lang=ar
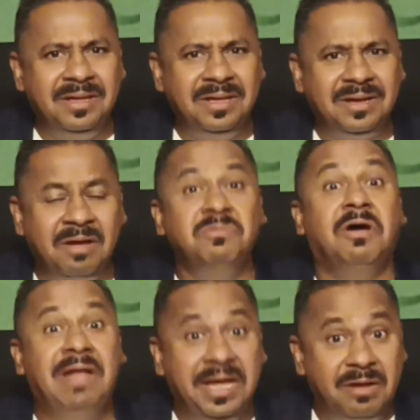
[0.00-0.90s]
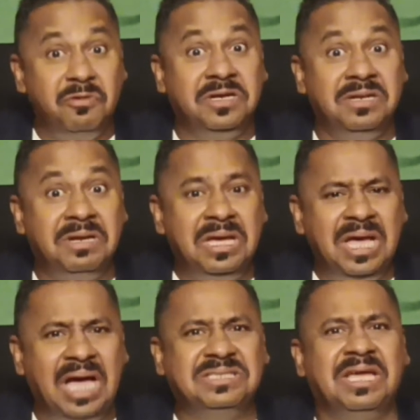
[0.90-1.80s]
كم دولة حين ممكن
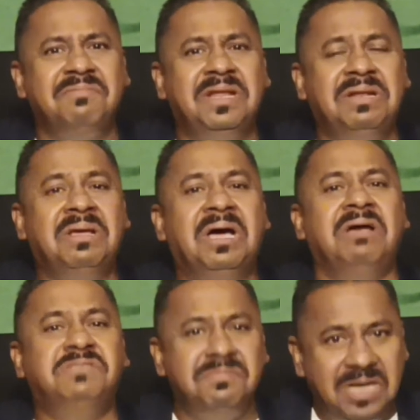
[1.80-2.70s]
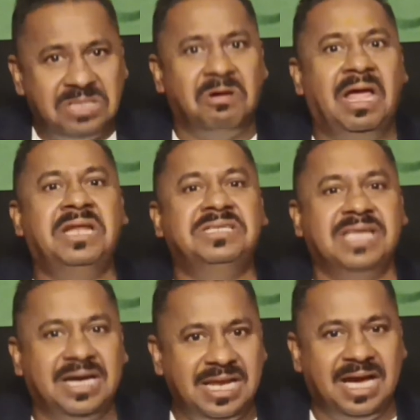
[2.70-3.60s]
أكثر من 500 دولة حين
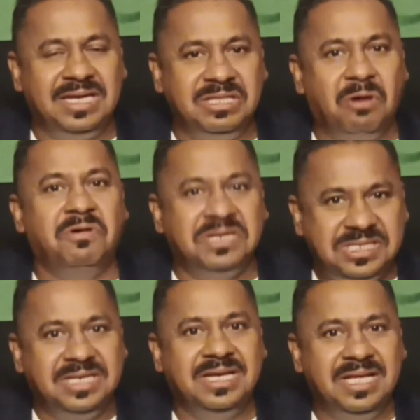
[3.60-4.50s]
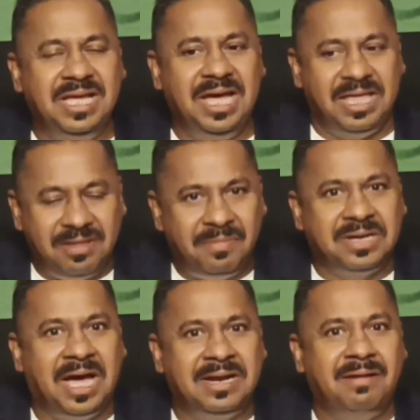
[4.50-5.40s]
يشتغل يا أخي دور رزق هذا
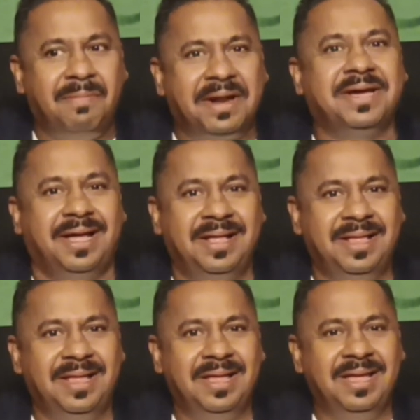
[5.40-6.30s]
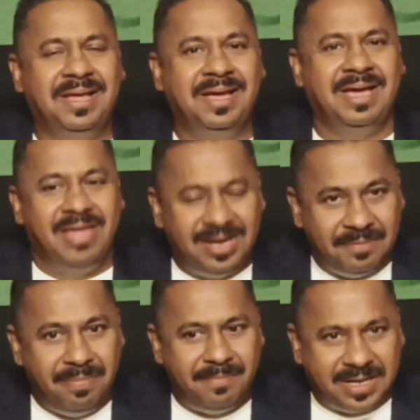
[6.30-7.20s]
مكان البركة هذا حق
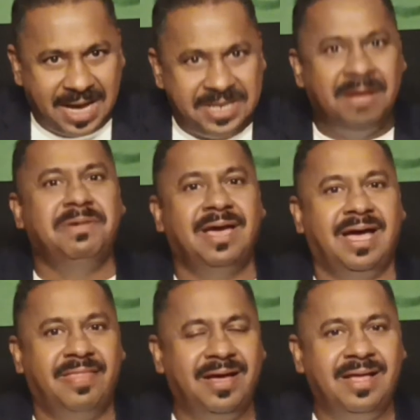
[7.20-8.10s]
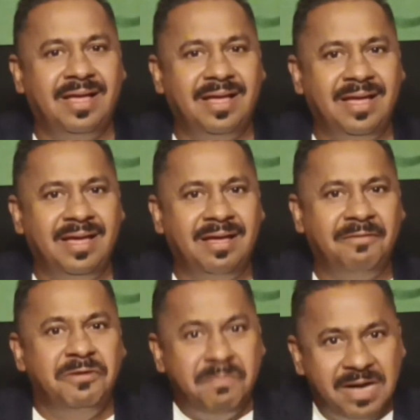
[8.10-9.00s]
مكان نبي هذا
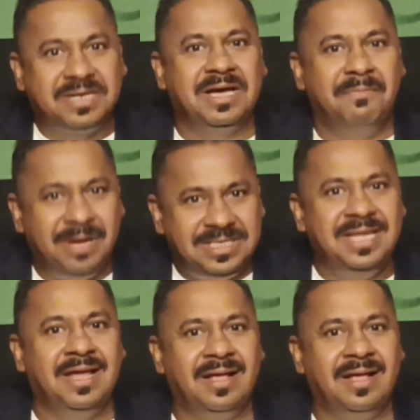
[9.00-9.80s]
في مكة مدينة